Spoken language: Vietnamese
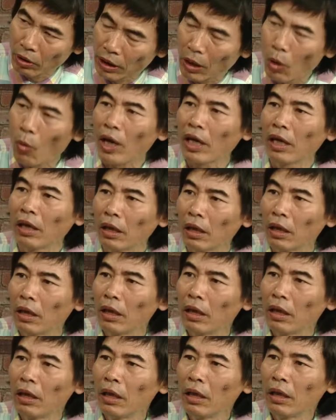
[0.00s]
người ta oán ức
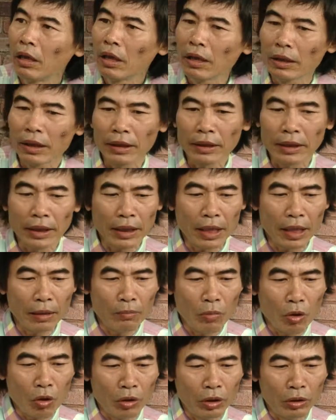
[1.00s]
người ta chỉ cần
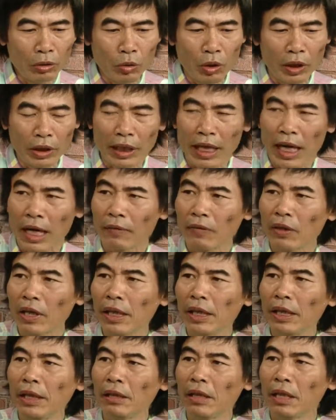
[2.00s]
một con ruồi thả vào
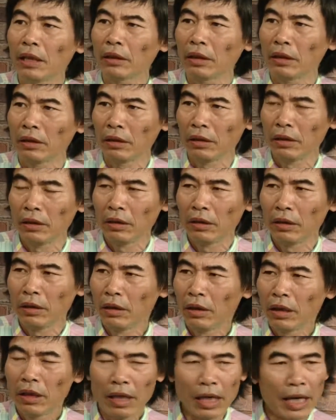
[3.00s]
cái ly nước thôi
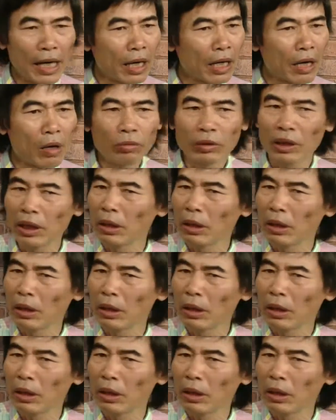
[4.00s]
là công